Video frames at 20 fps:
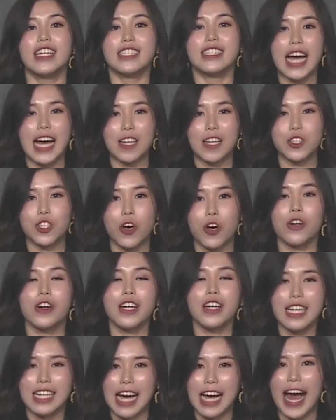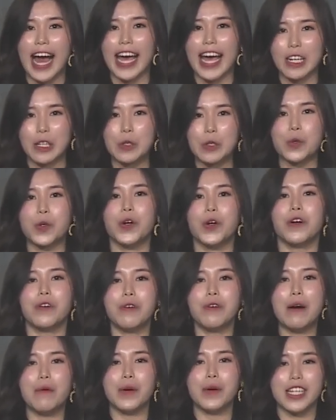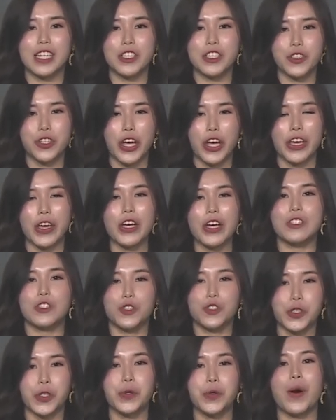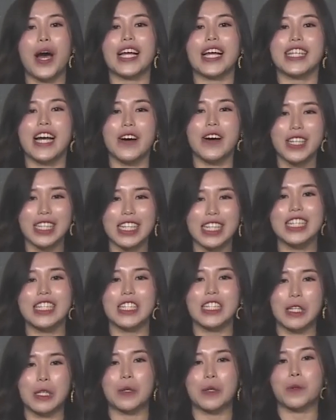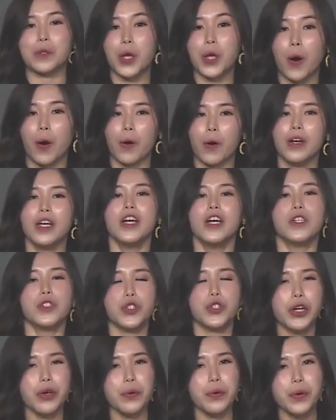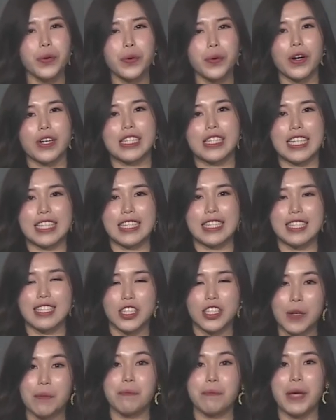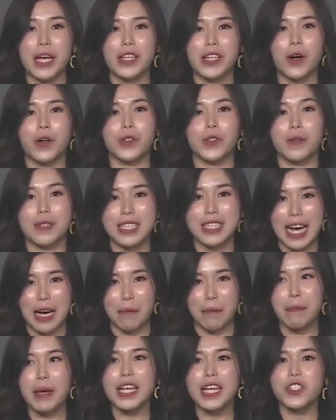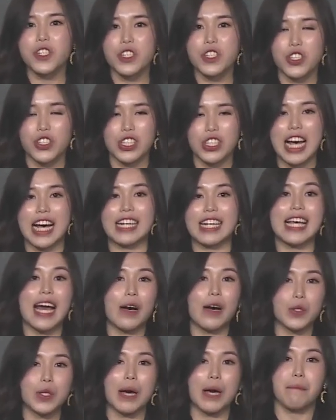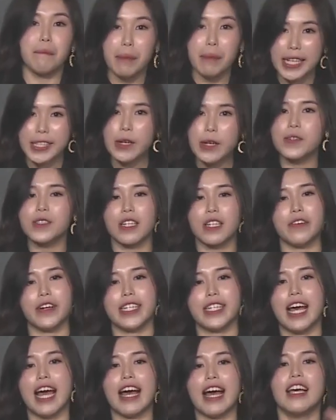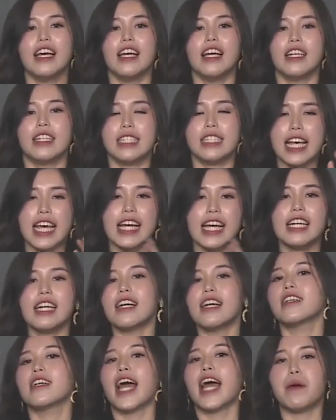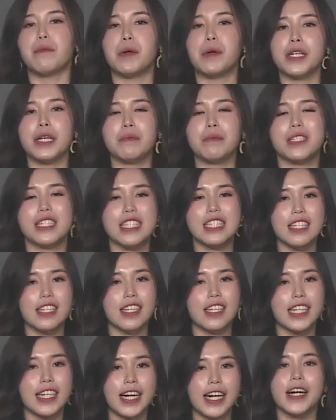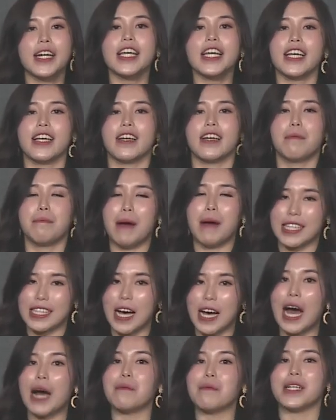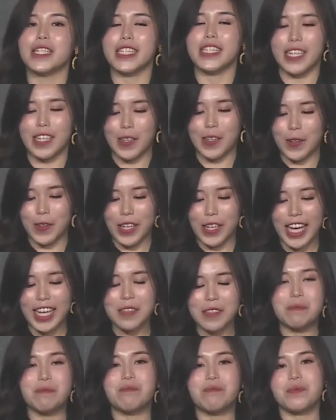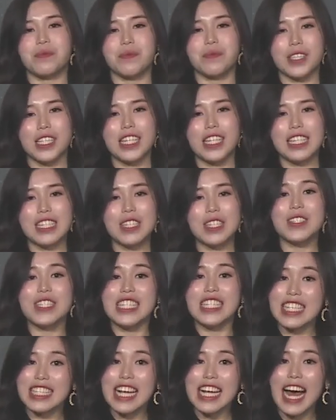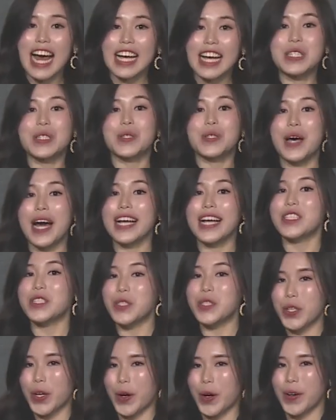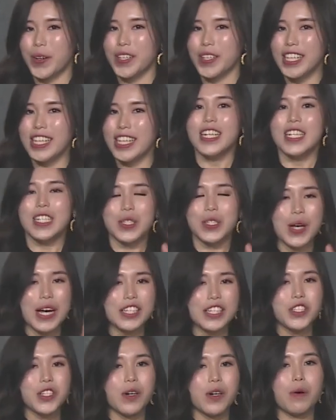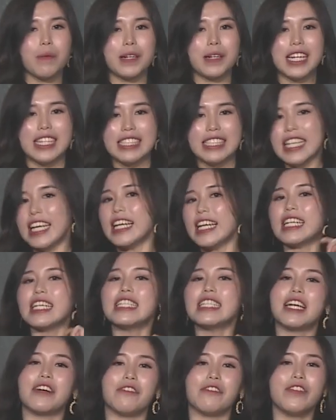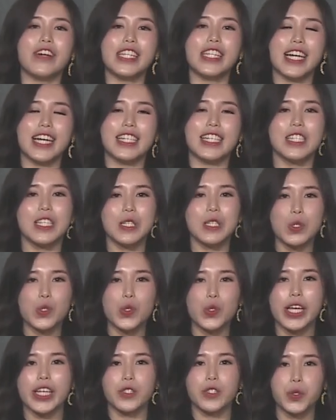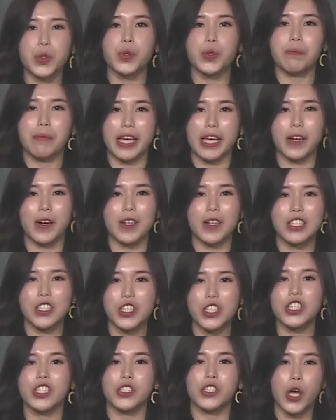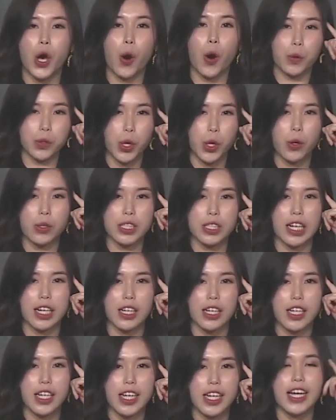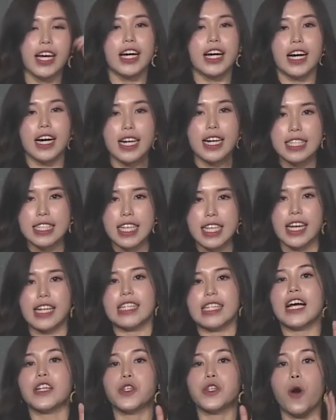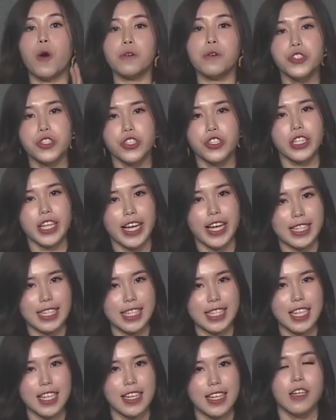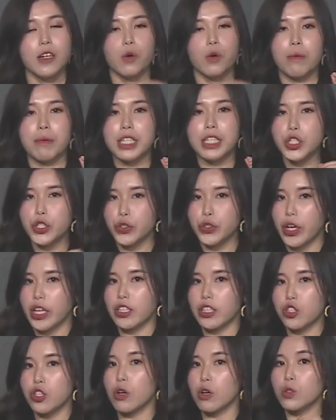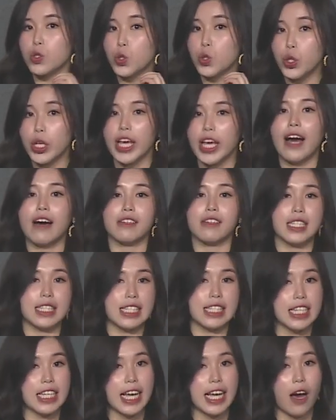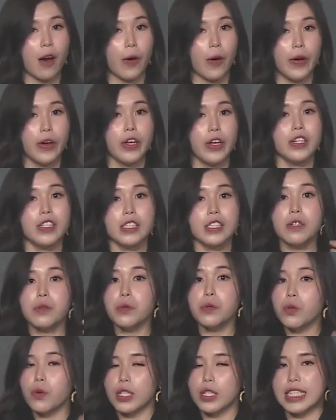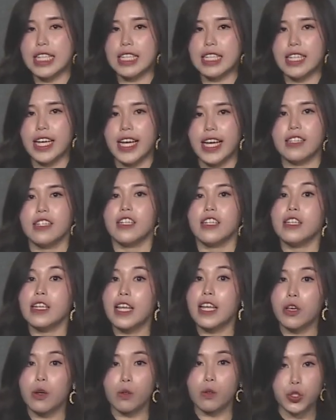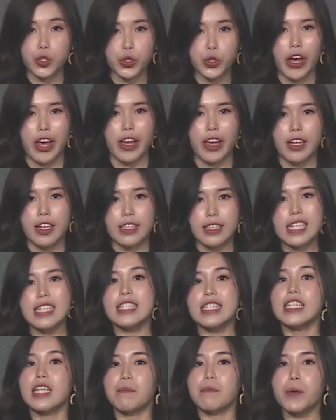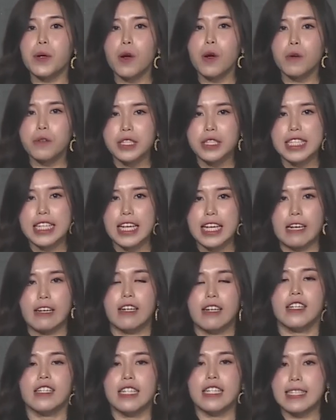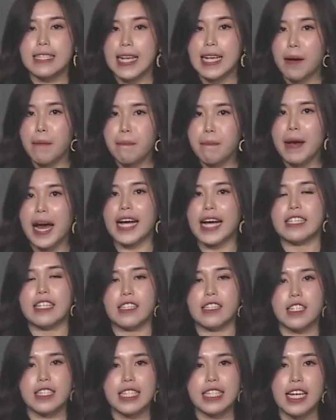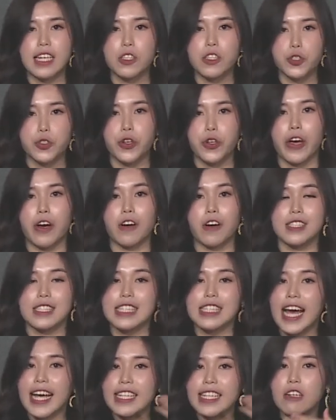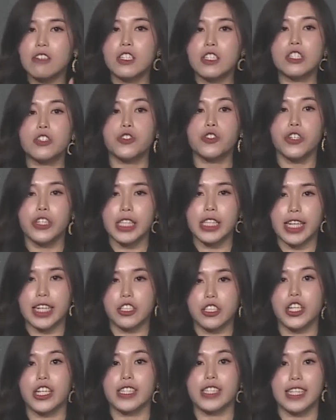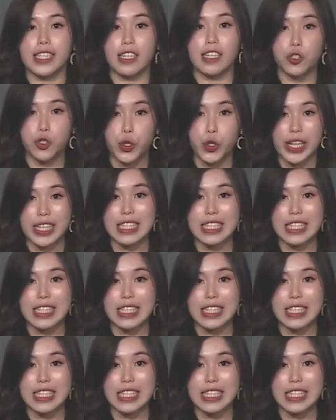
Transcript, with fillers: 当中开路，让我的血液循环到更流通。所以如果你身边哦有长辈是时常腰酸背痛的人呐，这个 h e m o h i m 是可以帮到他们的。OK，以接下来川穹，川穹我们的第二个成分呢是最出名哦治头痛的。而且它同时也是我们血中最好的气药。那如果今天你有血，但是你不够气，你怎样把你的这个血哦带到去你的身体的全